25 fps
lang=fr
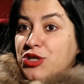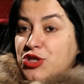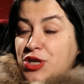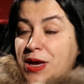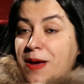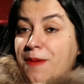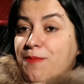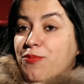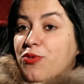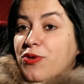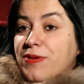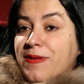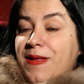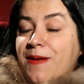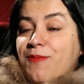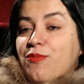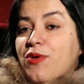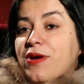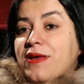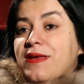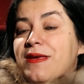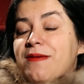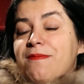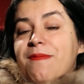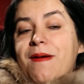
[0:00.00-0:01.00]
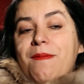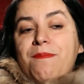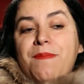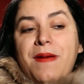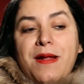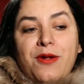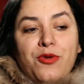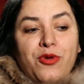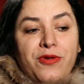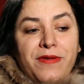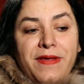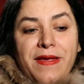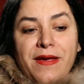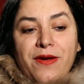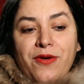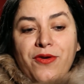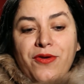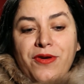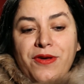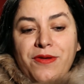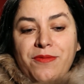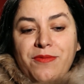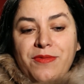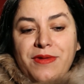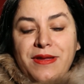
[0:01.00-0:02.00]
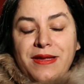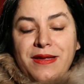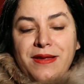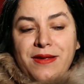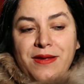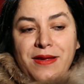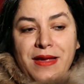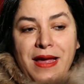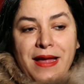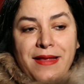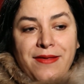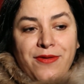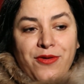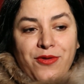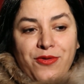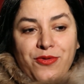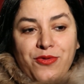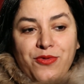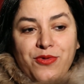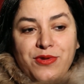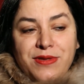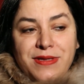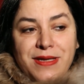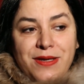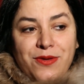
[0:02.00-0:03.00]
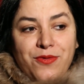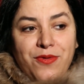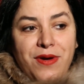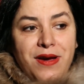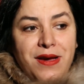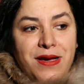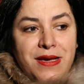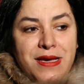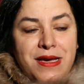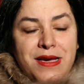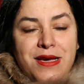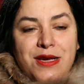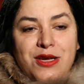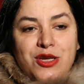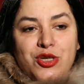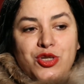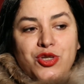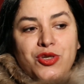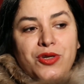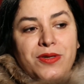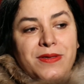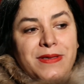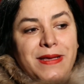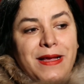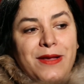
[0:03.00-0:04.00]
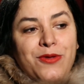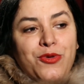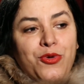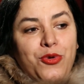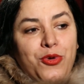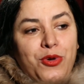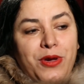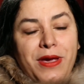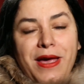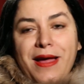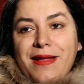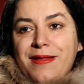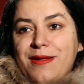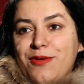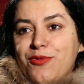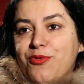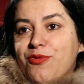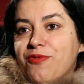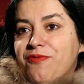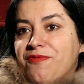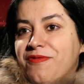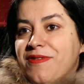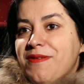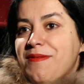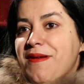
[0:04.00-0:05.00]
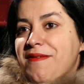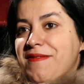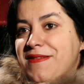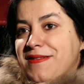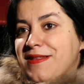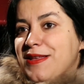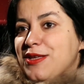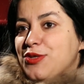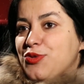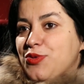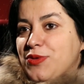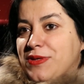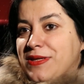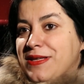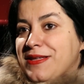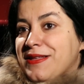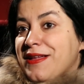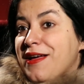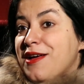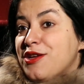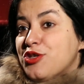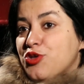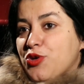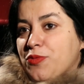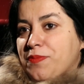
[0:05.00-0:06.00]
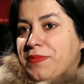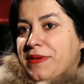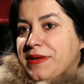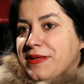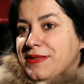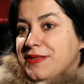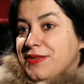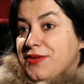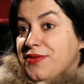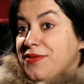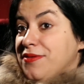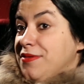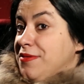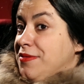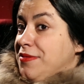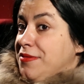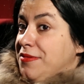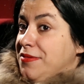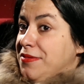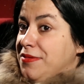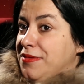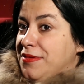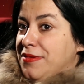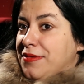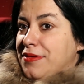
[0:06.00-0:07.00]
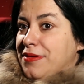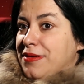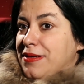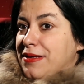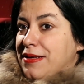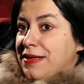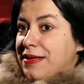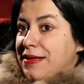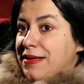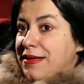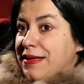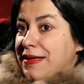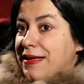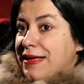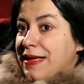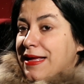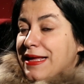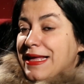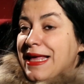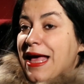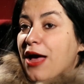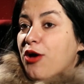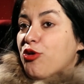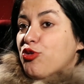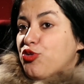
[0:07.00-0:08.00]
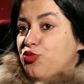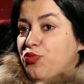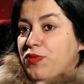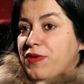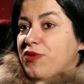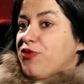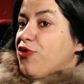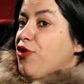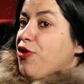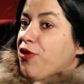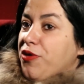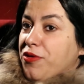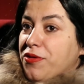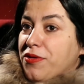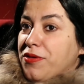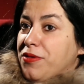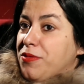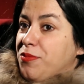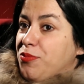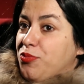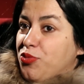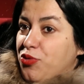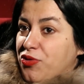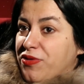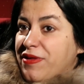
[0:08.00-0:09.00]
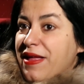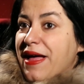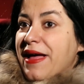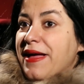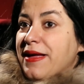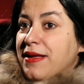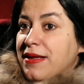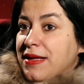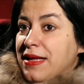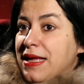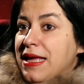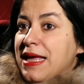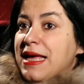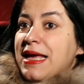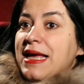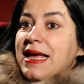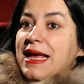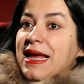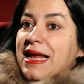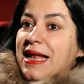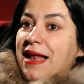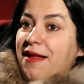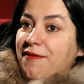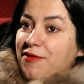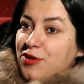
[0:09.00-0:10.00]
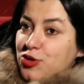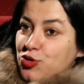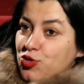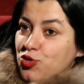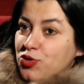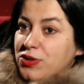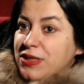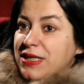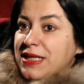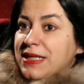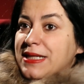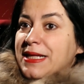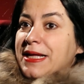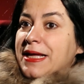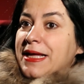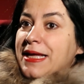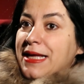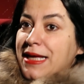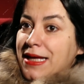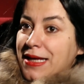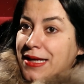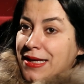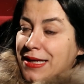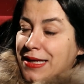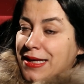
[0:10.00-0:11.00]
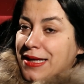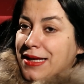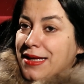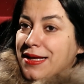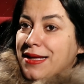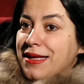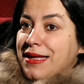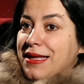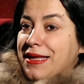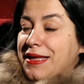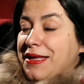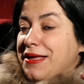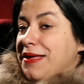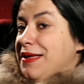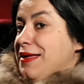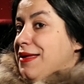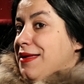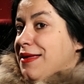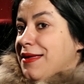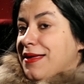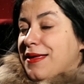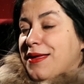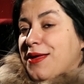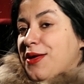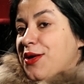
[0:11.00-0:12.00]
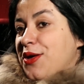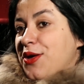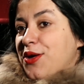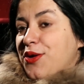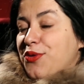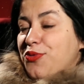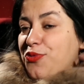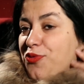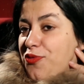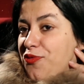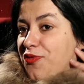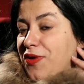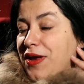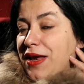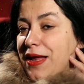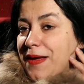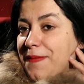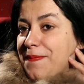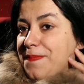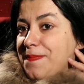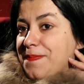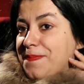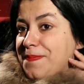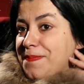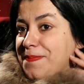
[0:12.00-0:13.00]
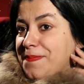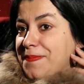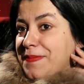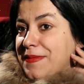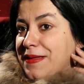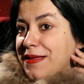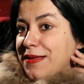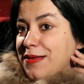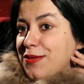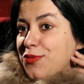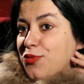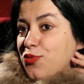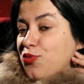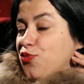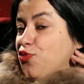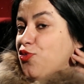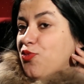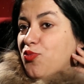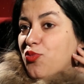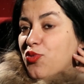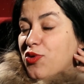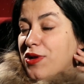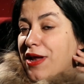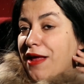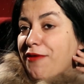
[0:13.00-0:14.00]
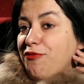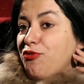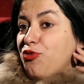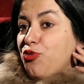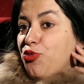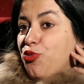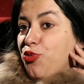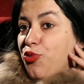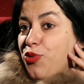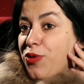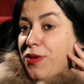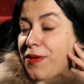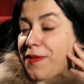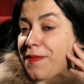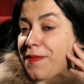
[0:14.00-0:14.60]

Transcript: j'ai un pote à moi qui m'appelle de terrain et me dit Attends, tu sais quoi Je suis en train de regarder ton film avec des sous-titrages en persan. 48 heures. Plus tard, il avait sous-titré, et, donc voilà. donc tout le monde l'a vu.